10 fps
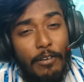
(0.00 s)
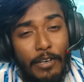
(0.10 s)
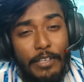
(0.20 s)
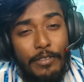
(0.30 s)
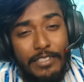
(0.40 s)

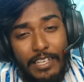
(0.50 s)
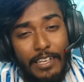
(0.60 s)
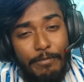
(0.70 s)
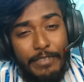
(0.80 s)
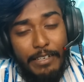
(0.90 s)

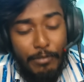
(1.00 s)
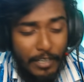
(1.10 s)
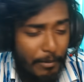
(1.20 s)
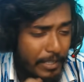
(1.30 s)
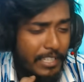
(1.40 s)
আলাইসাল্লামকে এবং
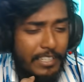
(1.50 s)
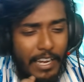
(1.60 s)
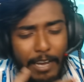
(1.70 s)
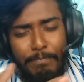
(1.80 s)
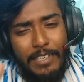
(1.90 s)
আমাদের
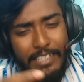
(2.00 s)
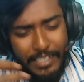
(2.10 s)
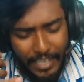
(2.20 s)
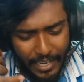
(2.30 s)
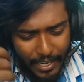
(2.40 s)
আপনাদের
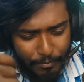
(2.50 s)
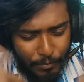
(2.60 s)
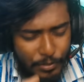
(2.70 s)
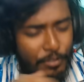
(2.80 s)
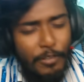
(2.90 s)

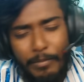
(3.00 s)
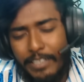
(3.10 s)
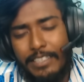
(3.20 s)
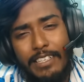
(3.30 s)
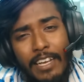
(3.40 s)

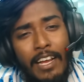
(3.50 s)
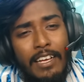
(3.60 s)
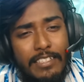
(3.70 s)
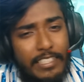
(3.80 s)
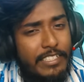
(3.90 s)
মুসলমানদের
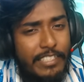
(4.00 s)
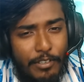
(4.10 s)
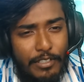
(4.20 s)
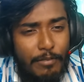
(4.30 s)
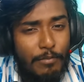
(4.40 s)

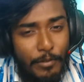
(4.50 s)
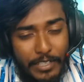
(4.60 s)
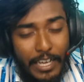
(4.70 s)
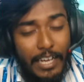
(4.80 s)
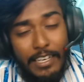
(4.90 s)
সৃষ্টিকর্তা মোহাম্মদ আল্লাহ